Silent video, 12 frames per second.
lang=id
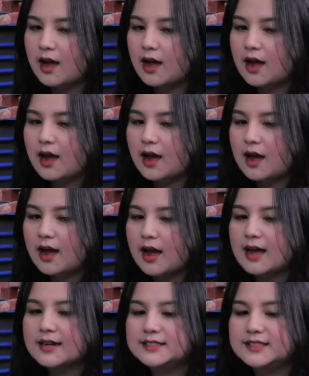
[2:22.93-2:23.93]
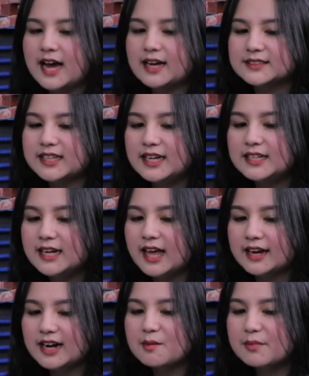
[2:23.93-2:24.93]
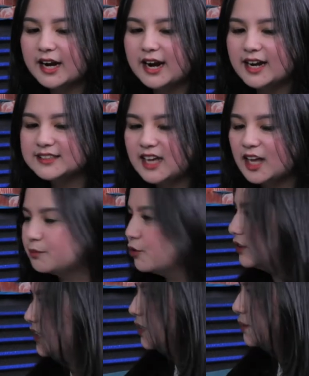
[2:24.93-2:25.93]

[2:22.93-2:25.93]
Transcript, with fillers: Iya. Yeah. Jaksa dilarang merekayasa alat bukti.